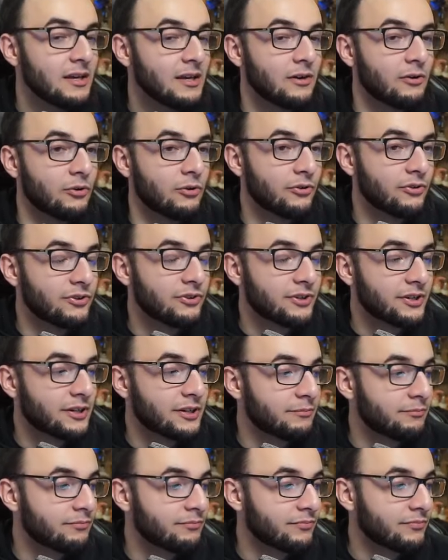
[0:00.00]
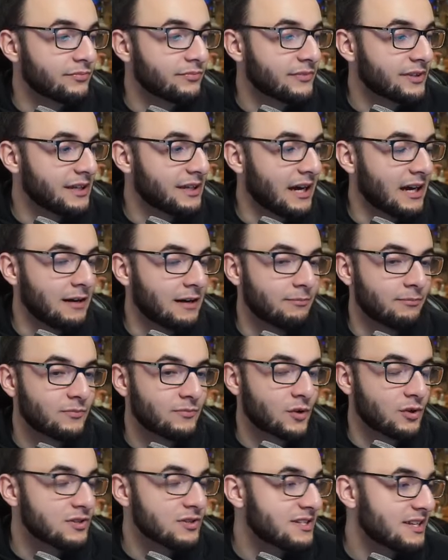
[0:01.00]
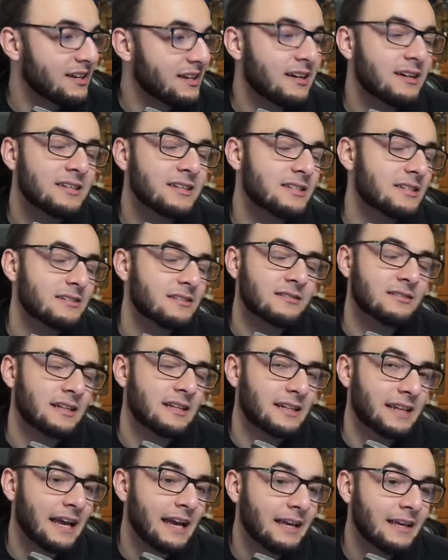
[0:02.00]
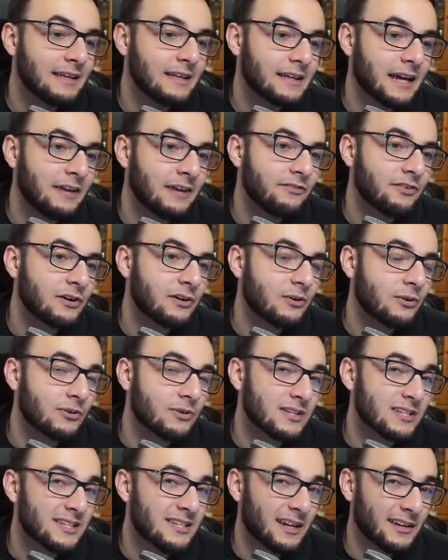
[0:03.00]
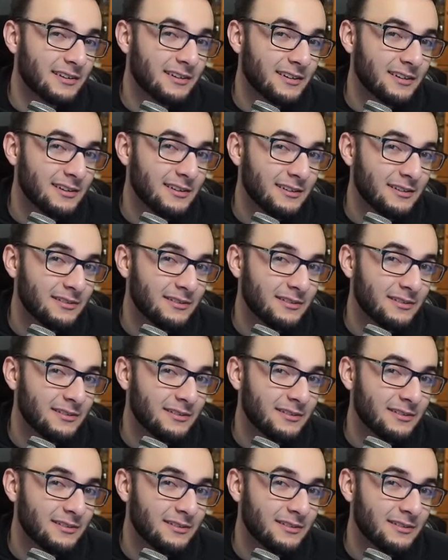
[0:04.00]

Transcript: Und ähm, ja, Constella ist, denke ich, einfach konstanter.